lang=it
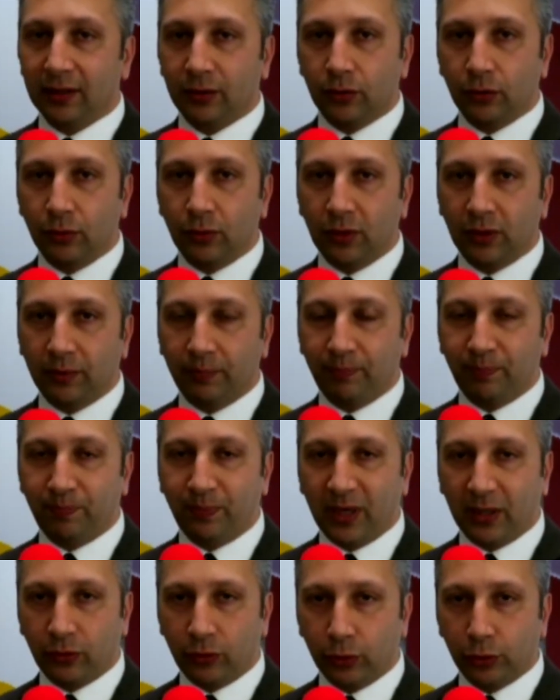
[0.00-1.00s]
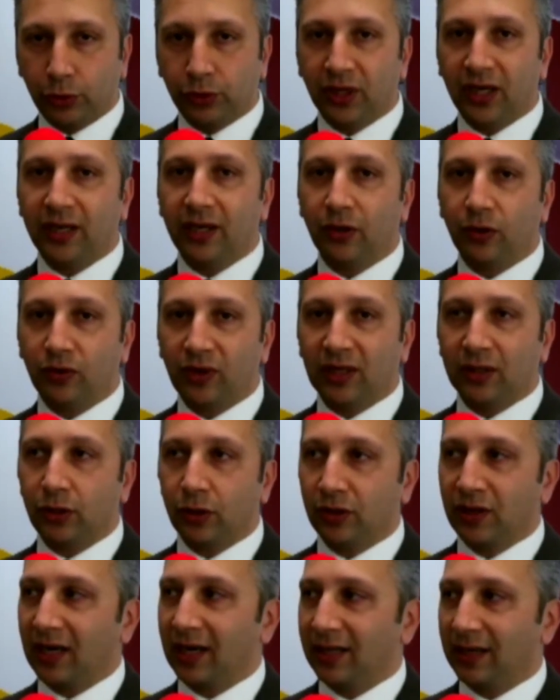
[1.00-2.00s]
sul palcoscenico
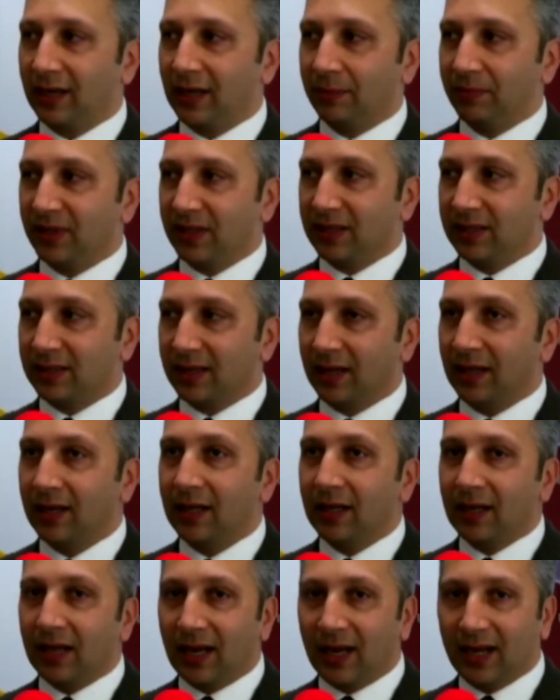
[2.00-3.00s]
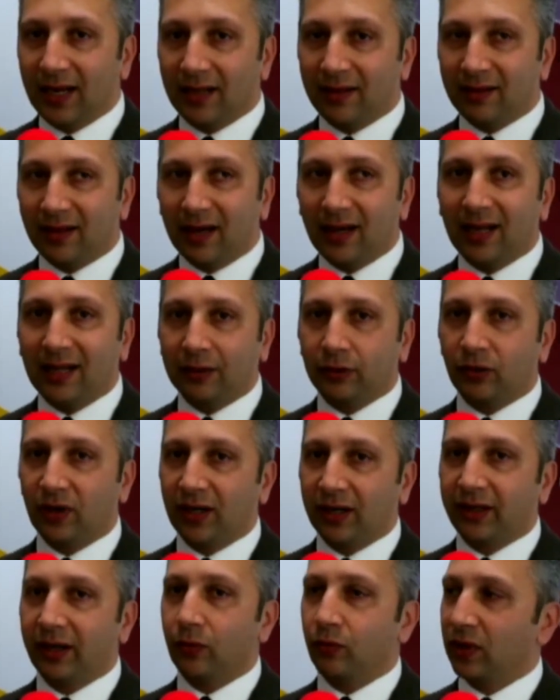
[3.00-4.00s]
nazionale della pizza e tra l'altro
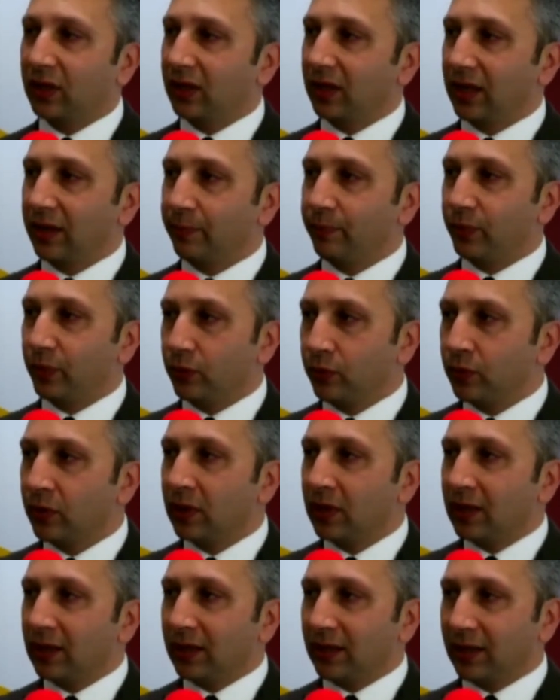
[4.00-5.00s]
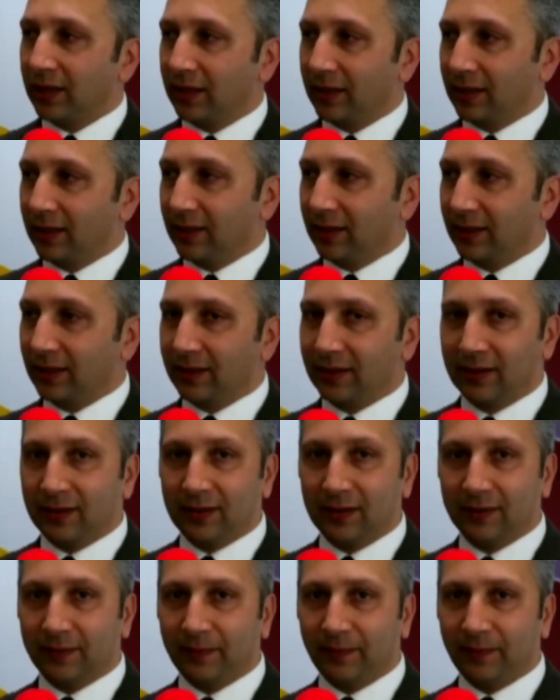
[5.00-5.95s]
anche una delle più eh,